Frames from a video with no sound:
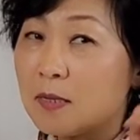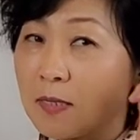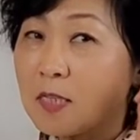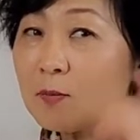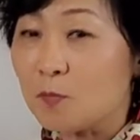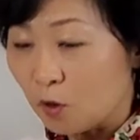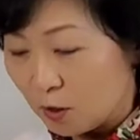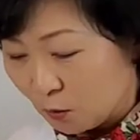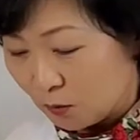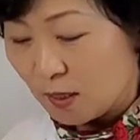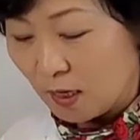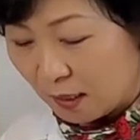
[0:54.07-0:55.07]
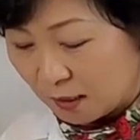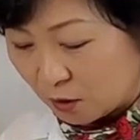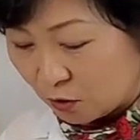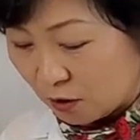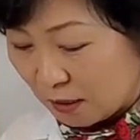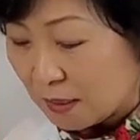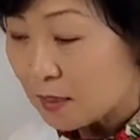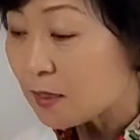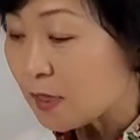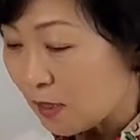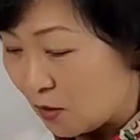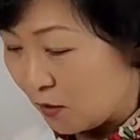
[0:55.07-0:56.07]
지금 머릿속으로 생각하실 수
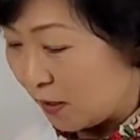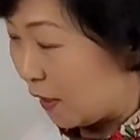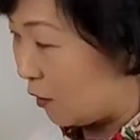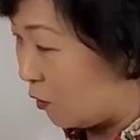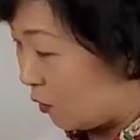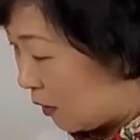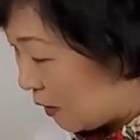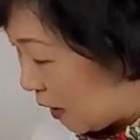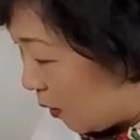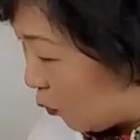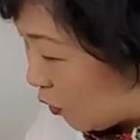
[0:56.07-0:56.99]
있으실 거예요. 자,